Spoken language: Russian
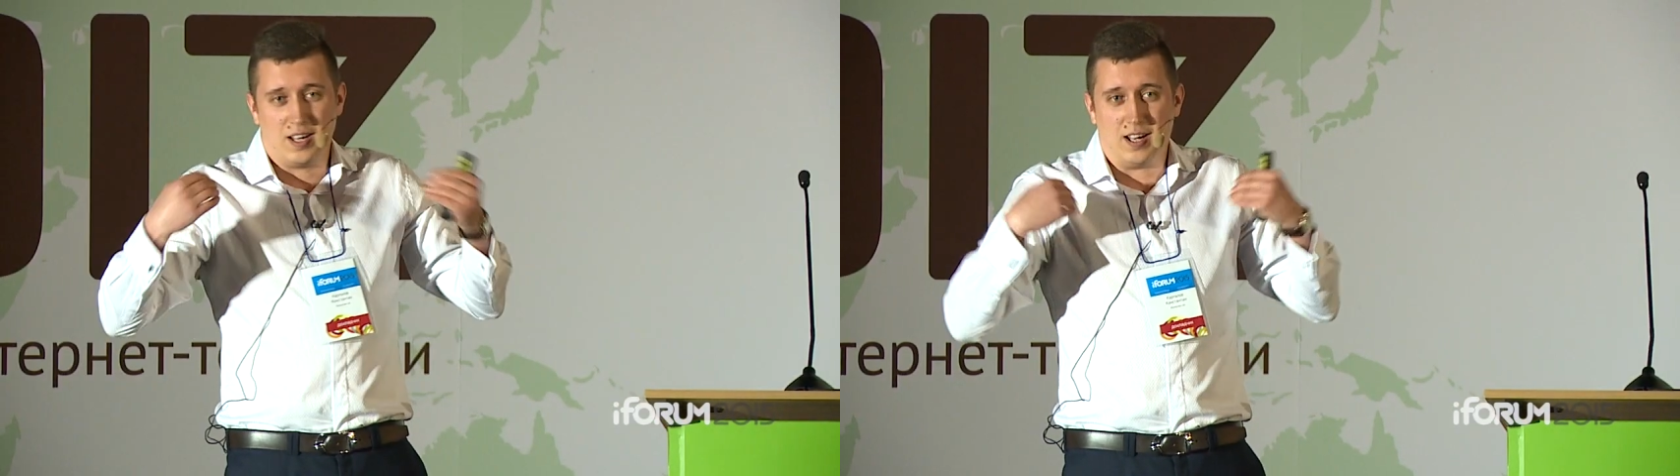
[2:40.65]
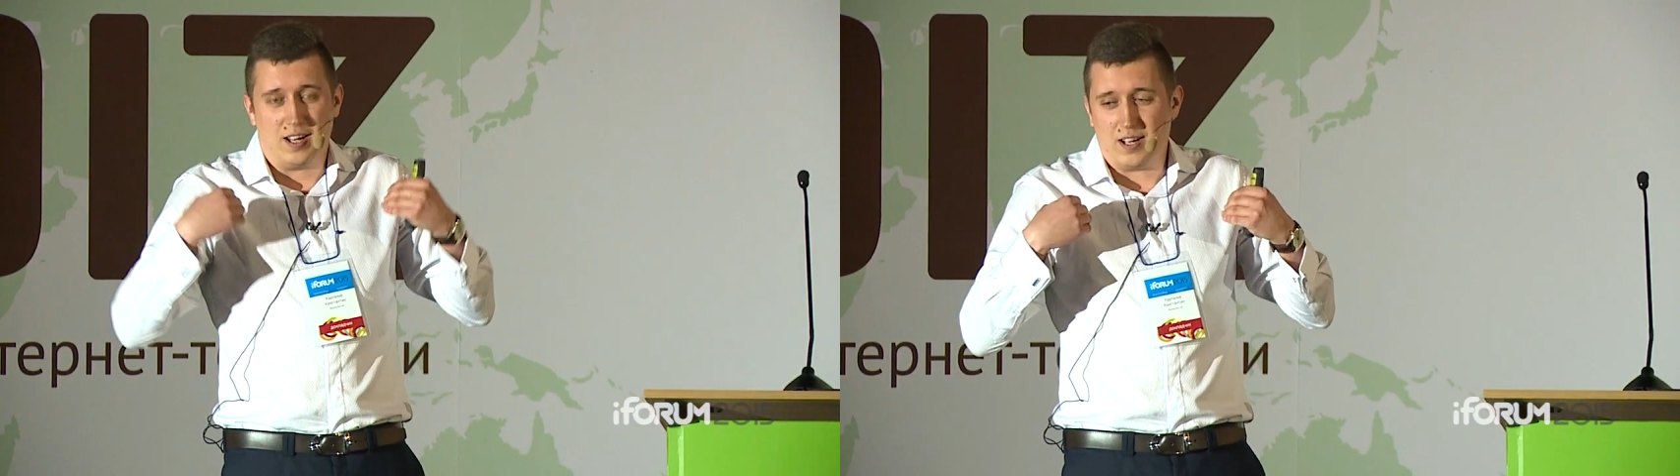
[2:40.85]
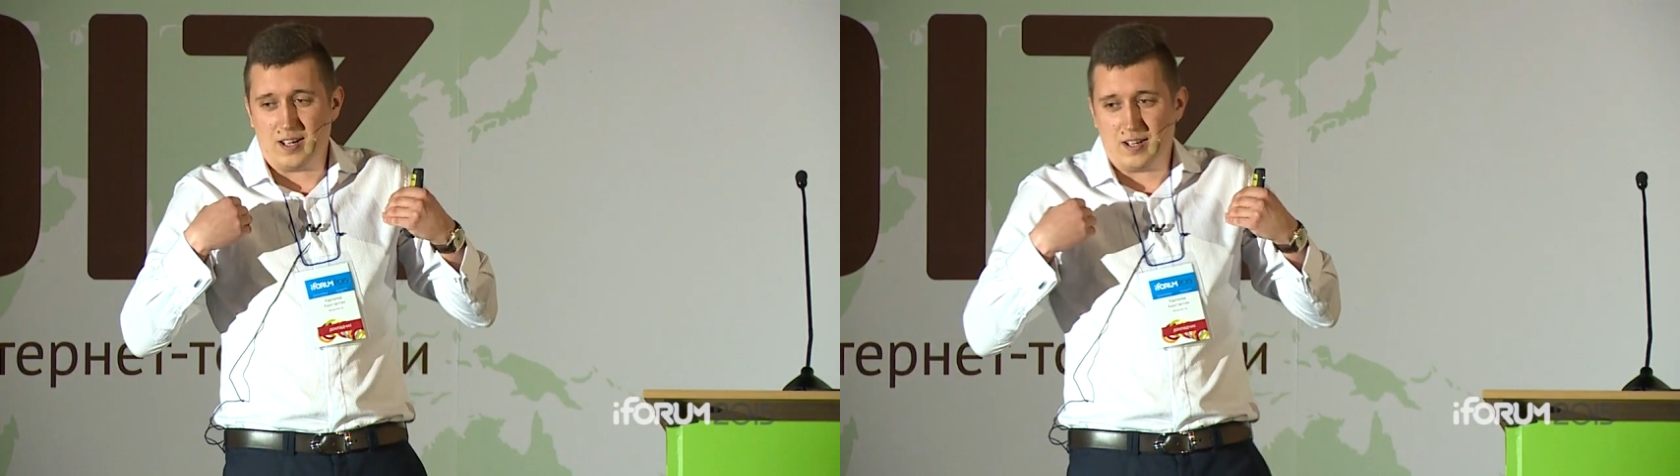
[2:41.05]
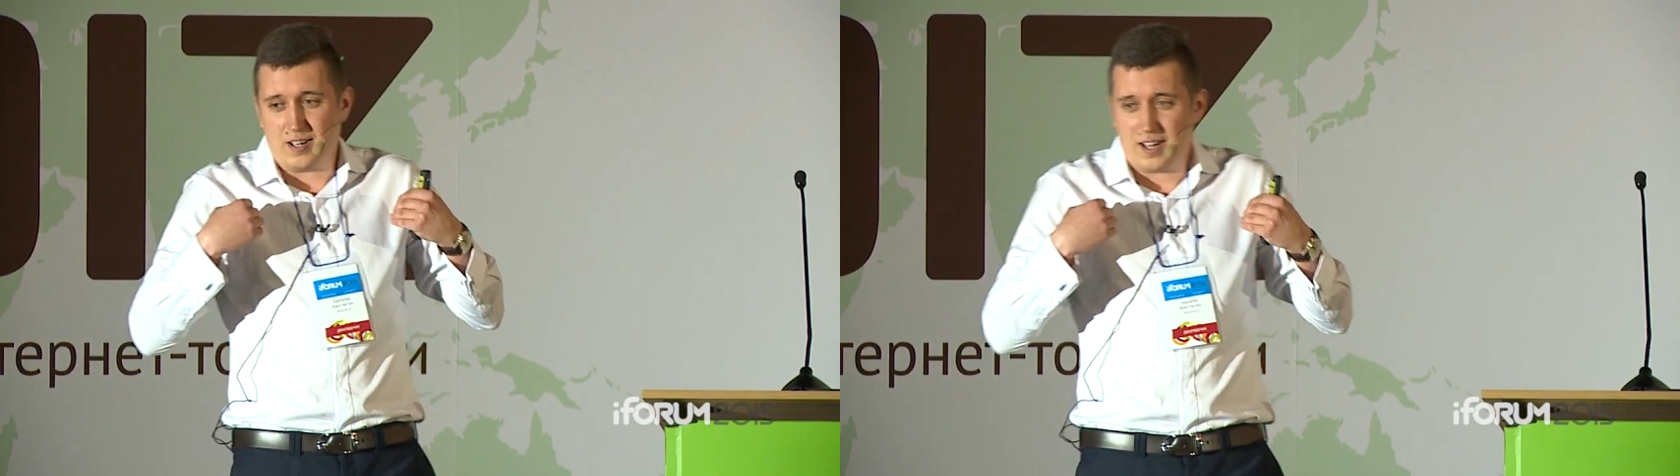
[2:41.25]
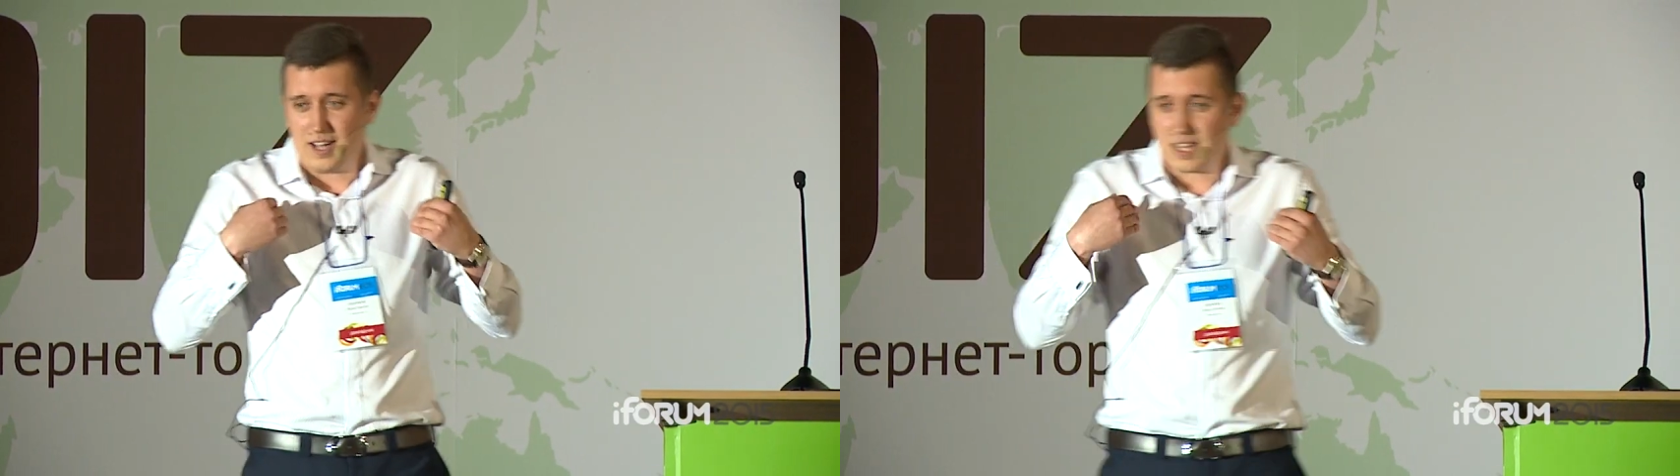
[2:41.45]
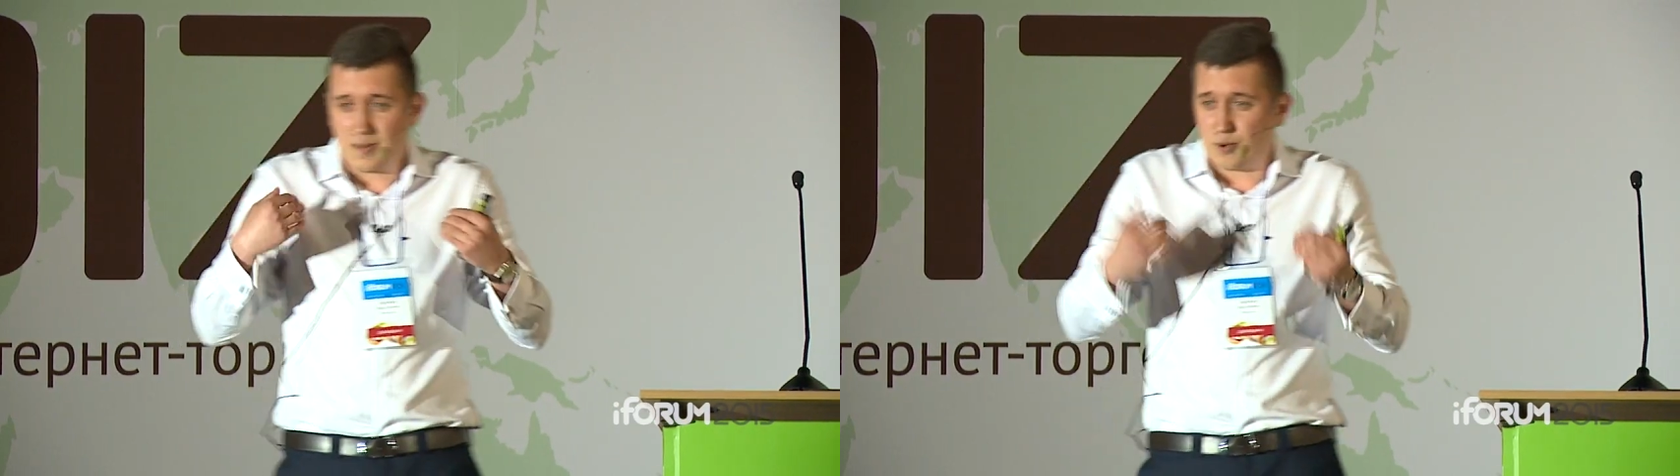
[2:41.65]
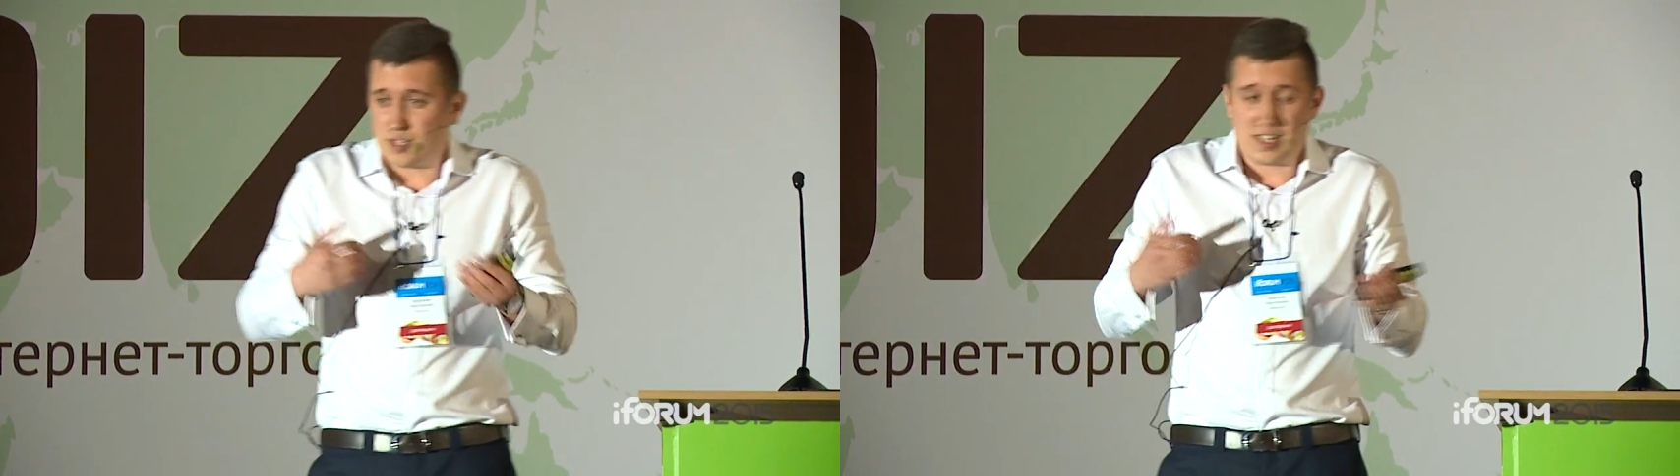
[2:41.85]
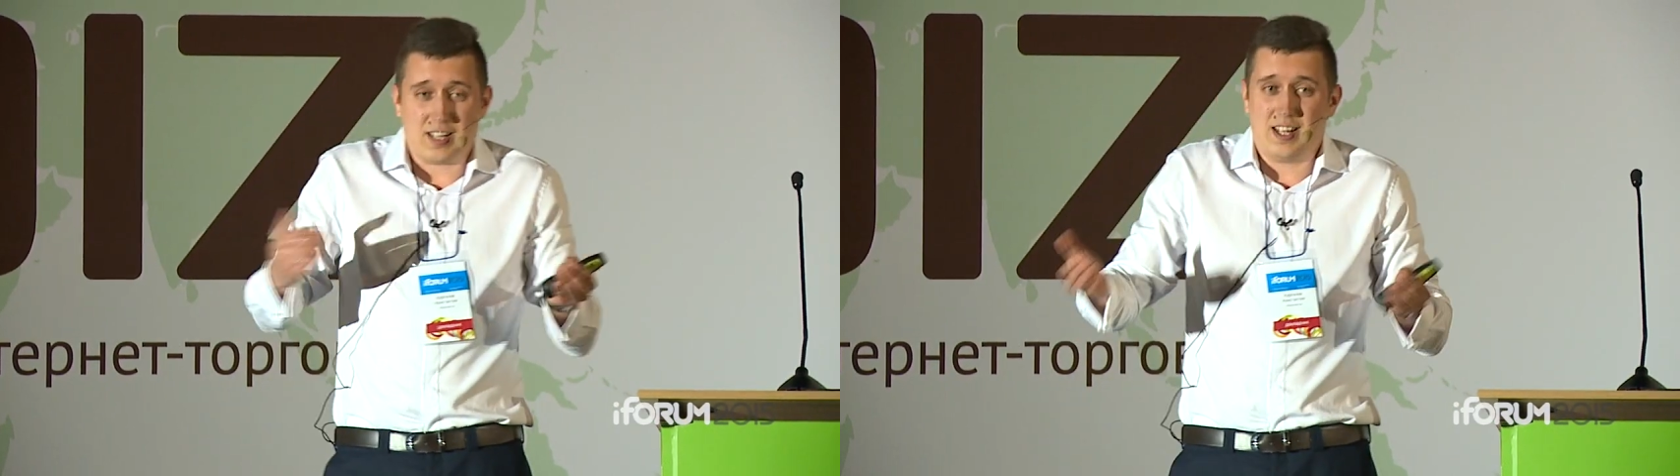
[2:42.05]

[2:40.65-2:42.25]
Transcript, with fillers: А, а я просто